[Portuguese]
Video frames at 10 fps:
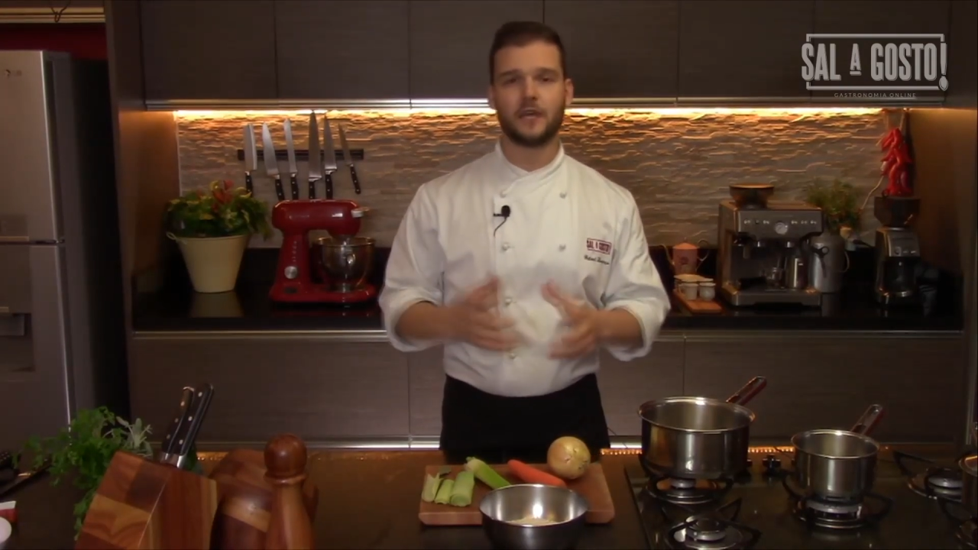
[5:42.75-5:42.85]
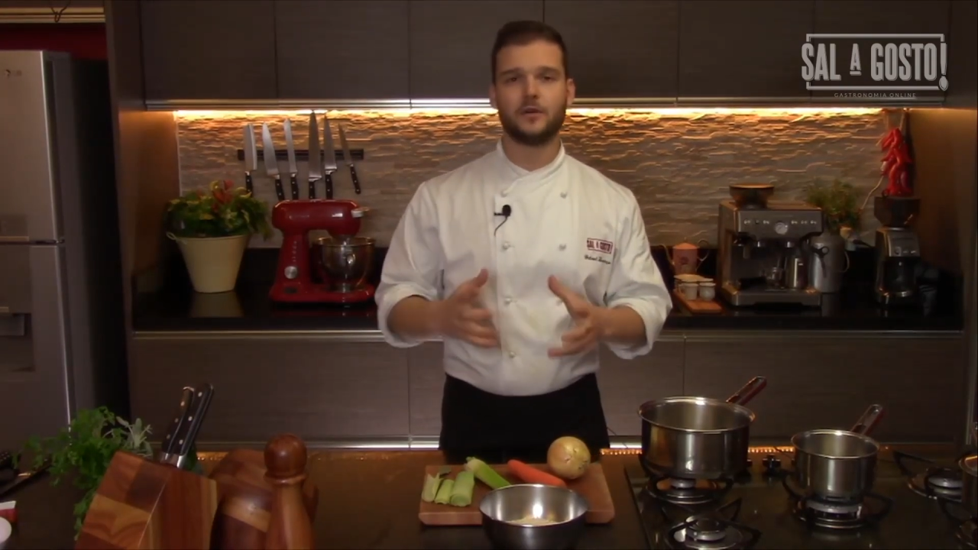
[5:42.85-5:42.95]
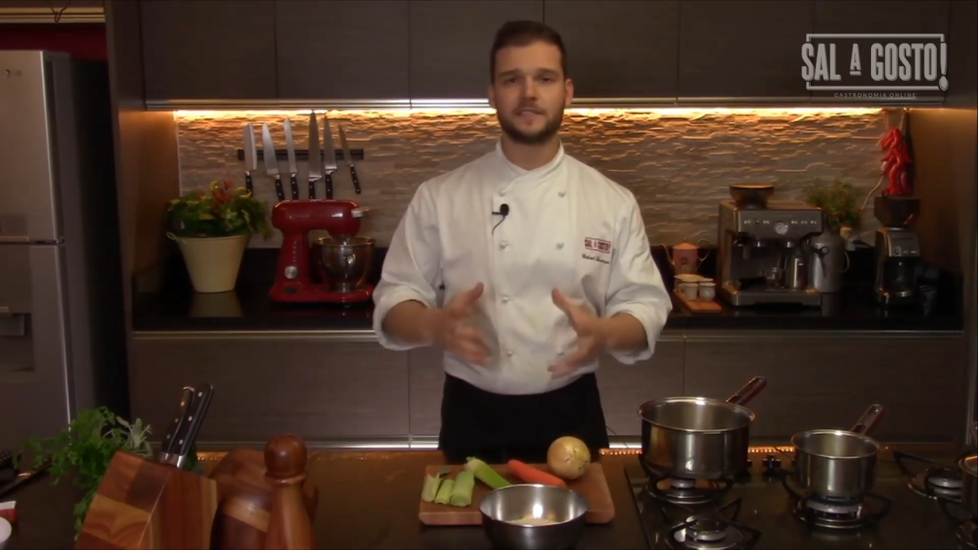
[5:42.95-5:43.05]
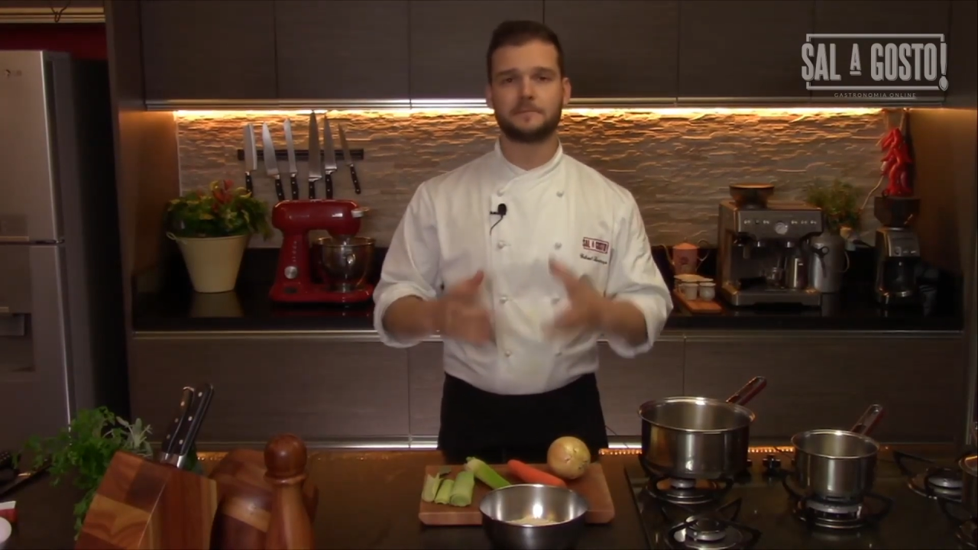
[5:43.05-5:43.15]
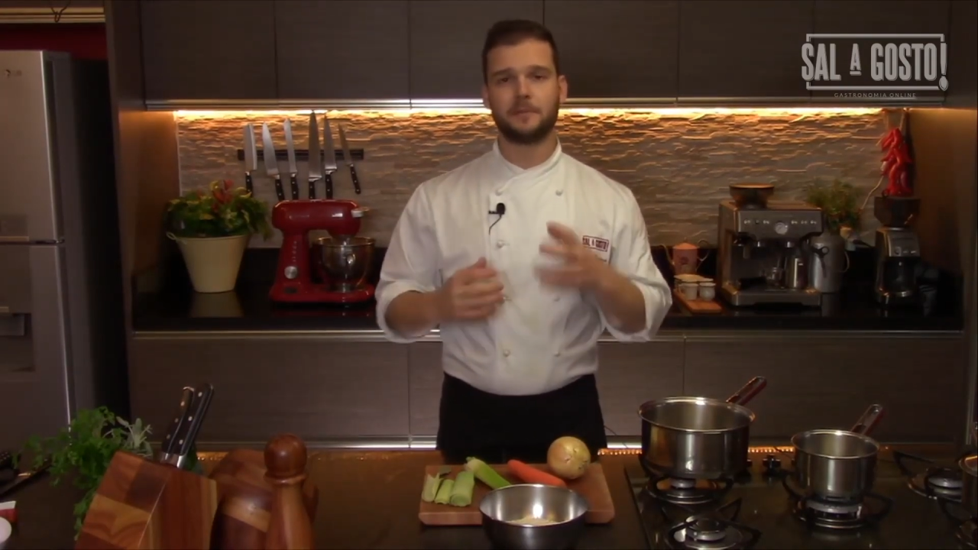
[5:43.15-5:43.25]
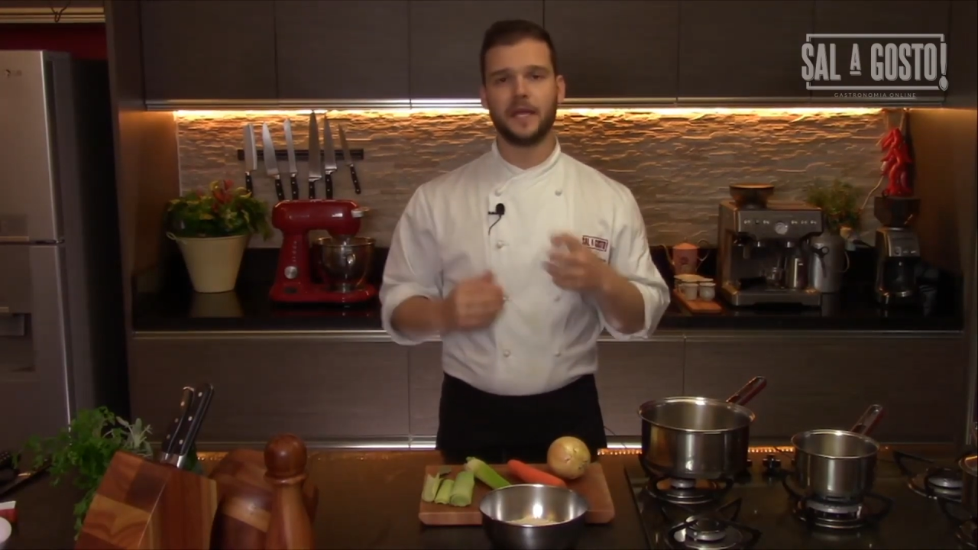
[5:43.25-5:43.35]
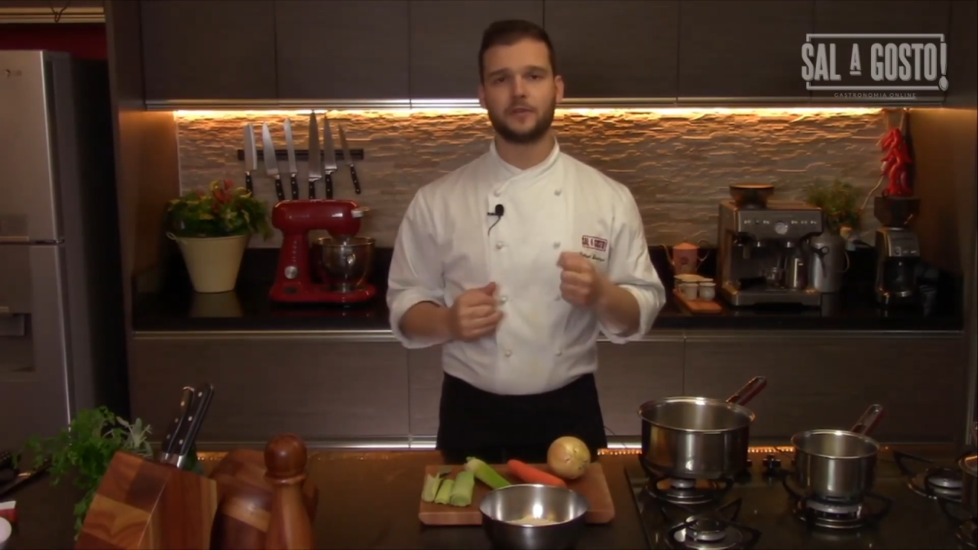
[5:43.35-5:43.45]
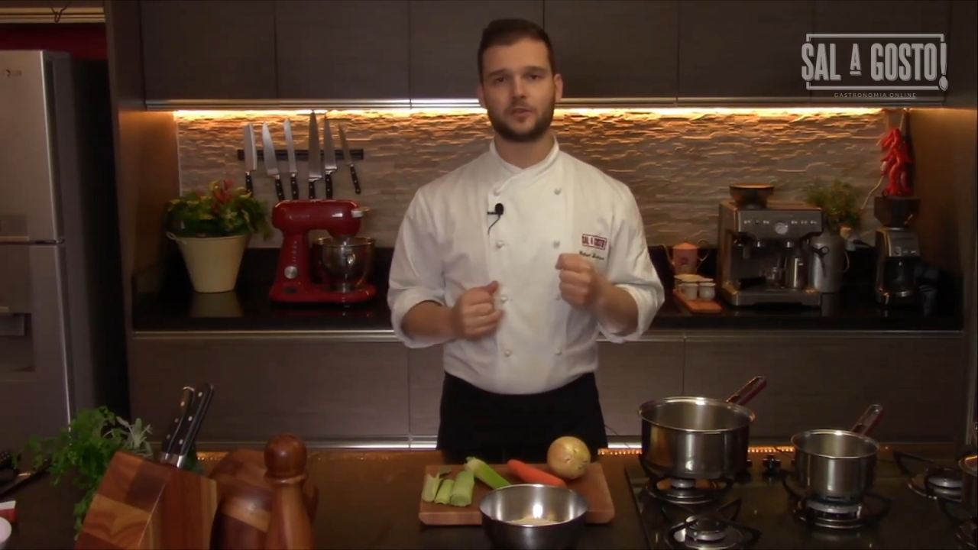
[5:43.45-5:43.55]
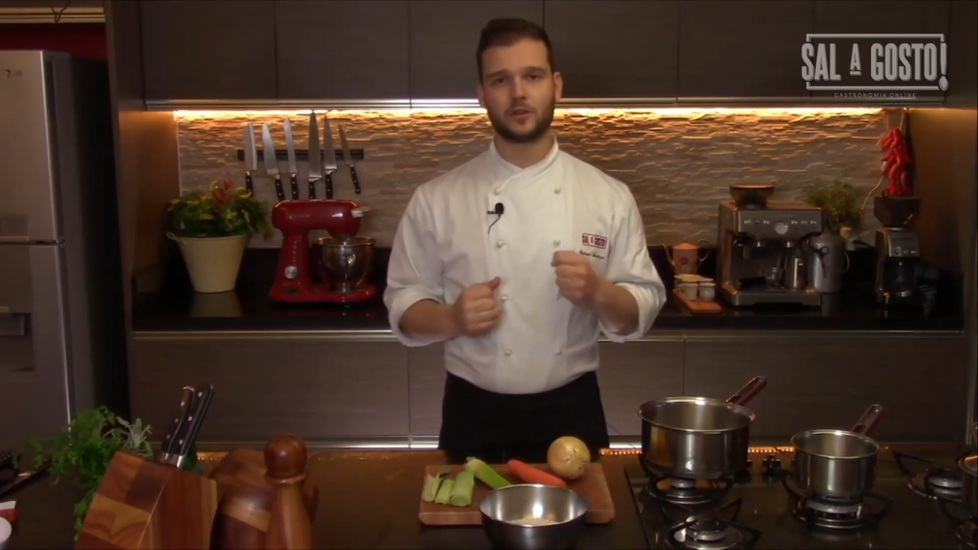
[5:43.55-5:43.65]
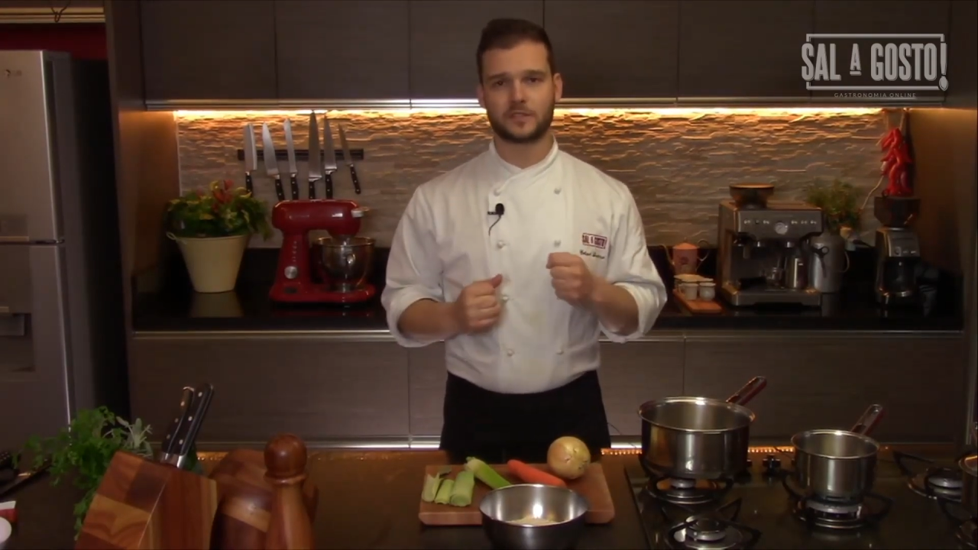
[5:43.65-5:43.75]
que é o um
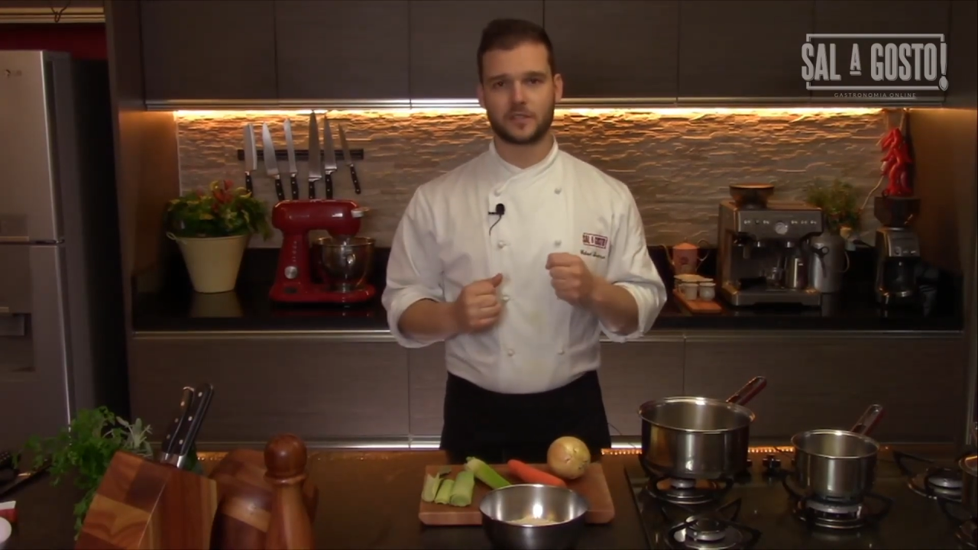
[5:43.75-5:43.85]
respeito